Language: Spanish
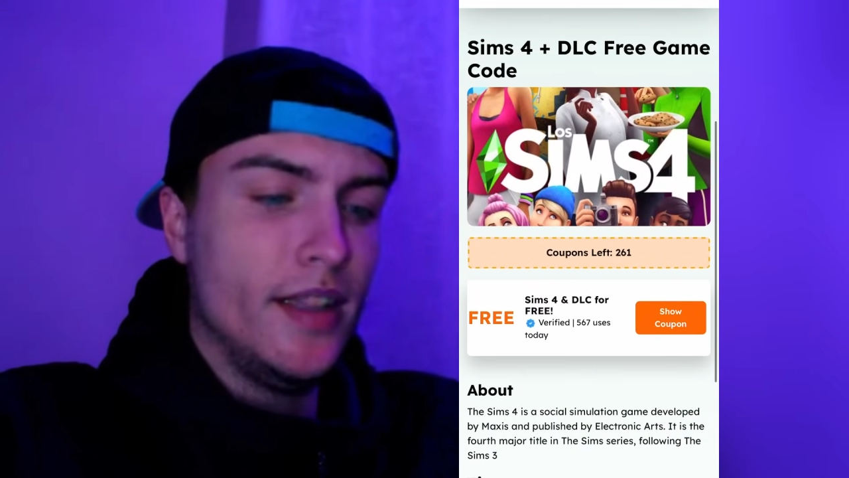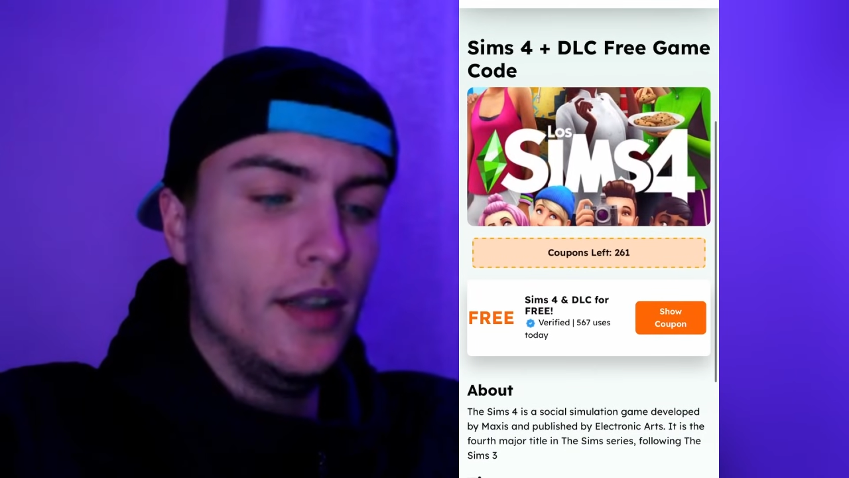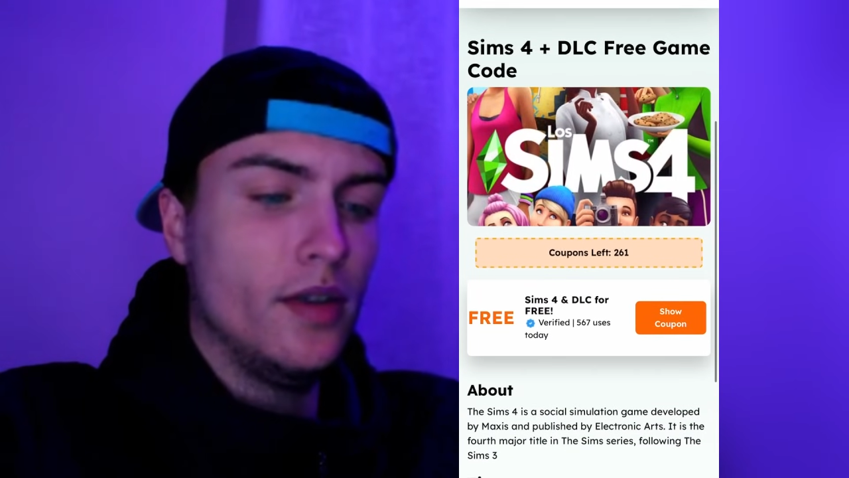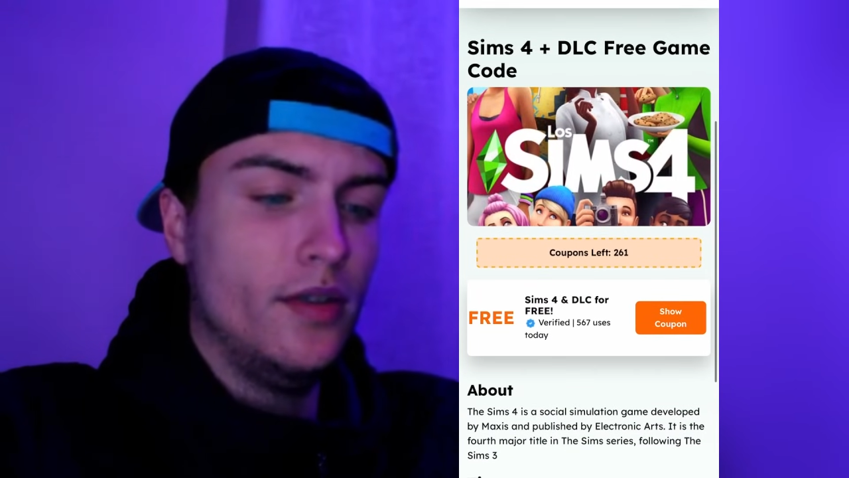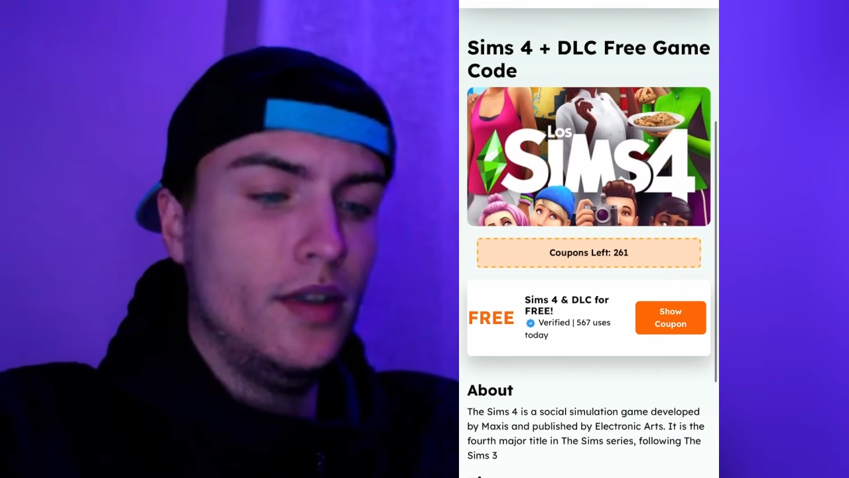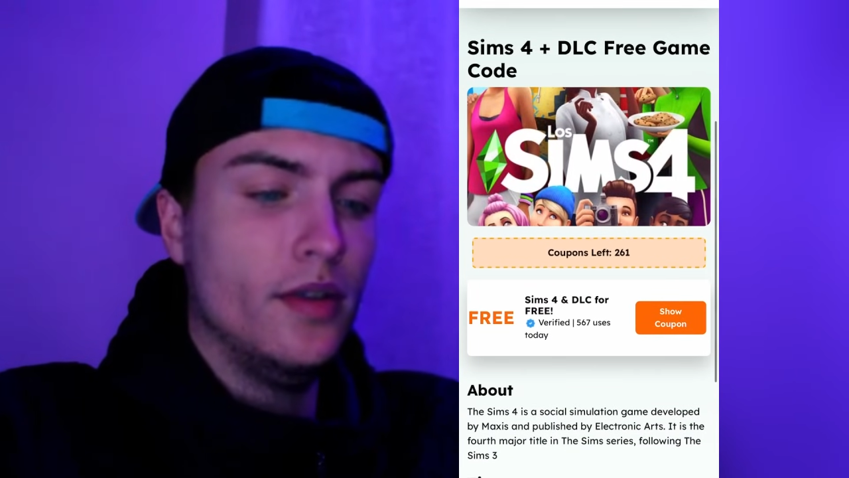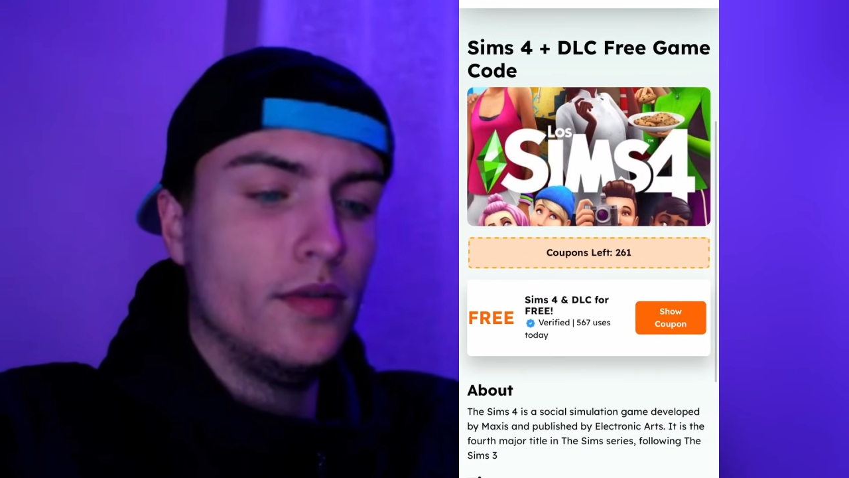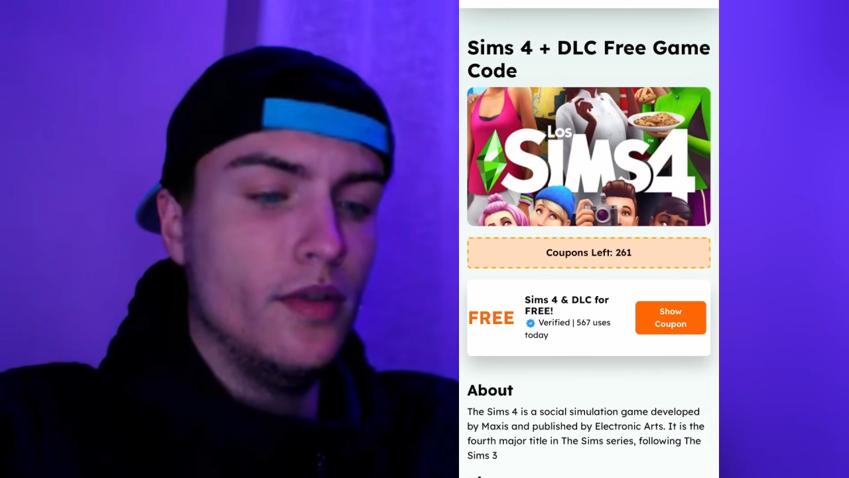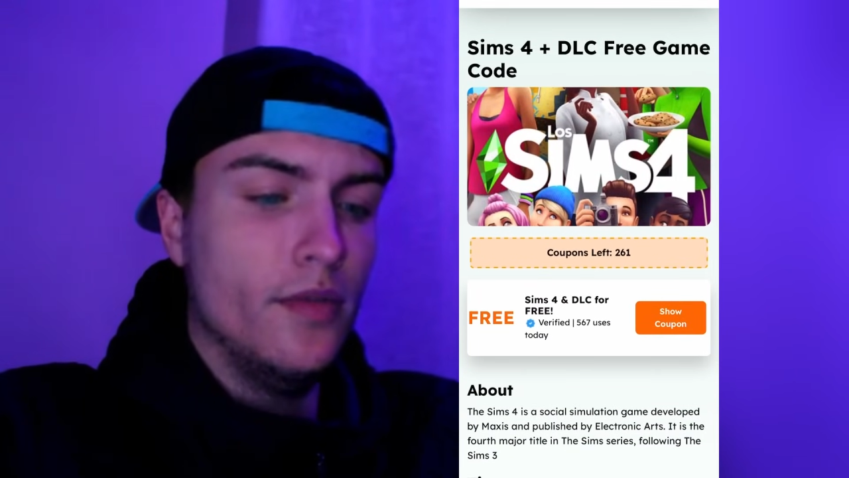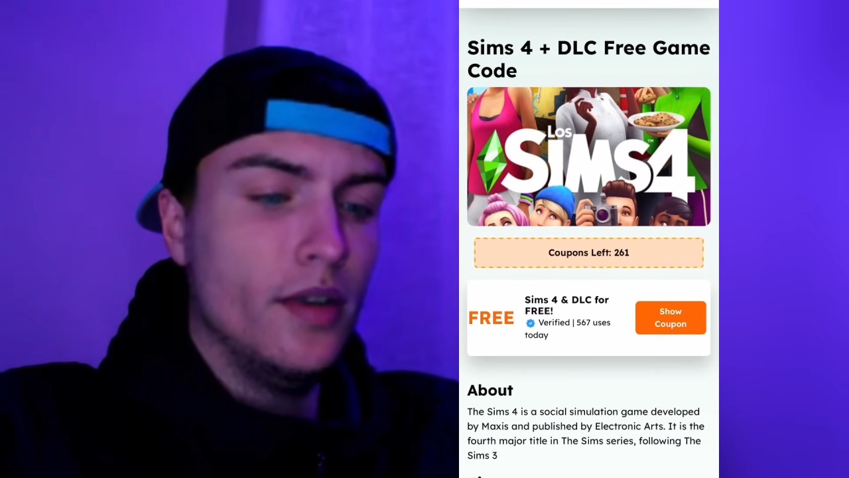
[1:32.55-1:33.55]
el código
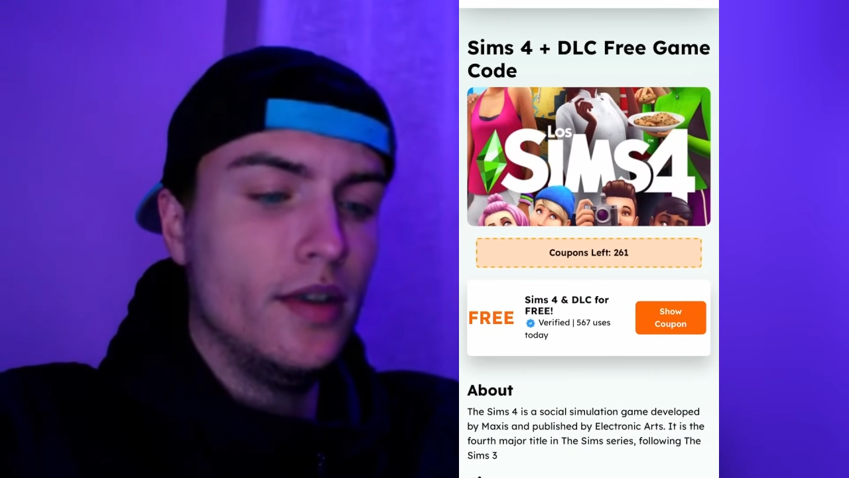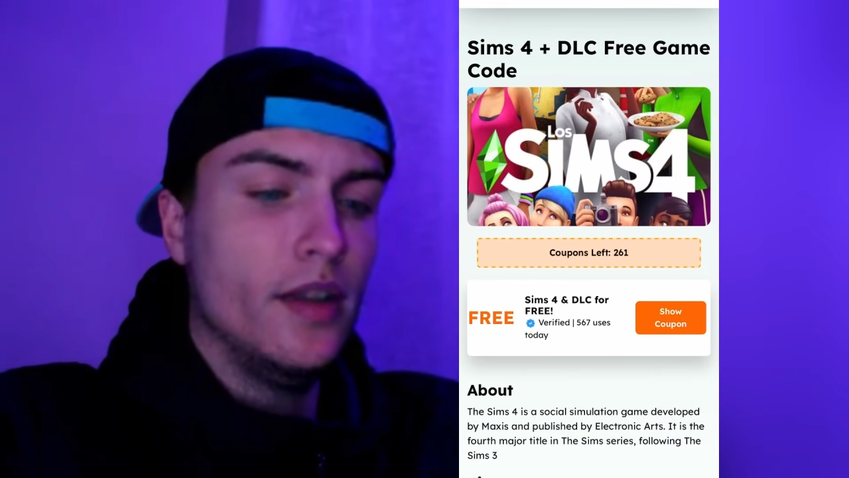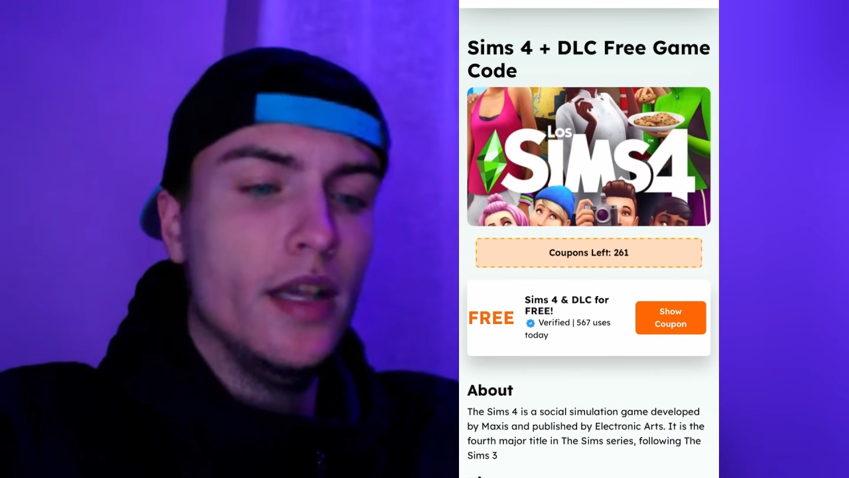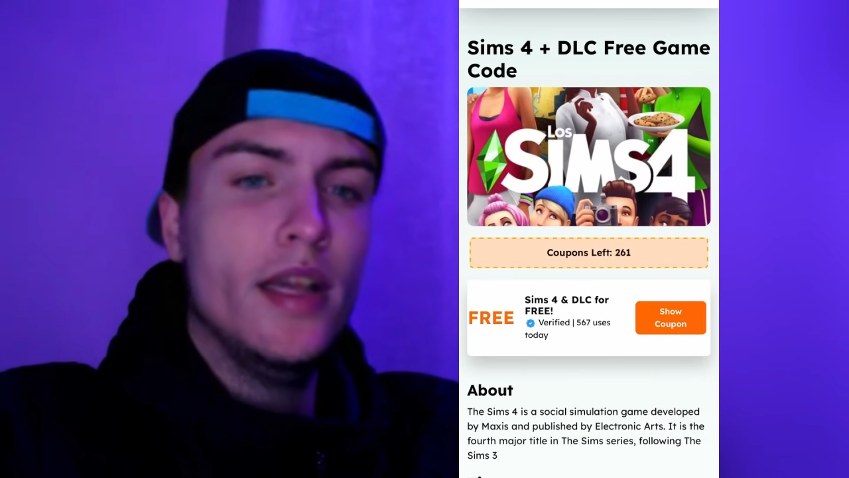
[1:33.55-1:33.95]
cupón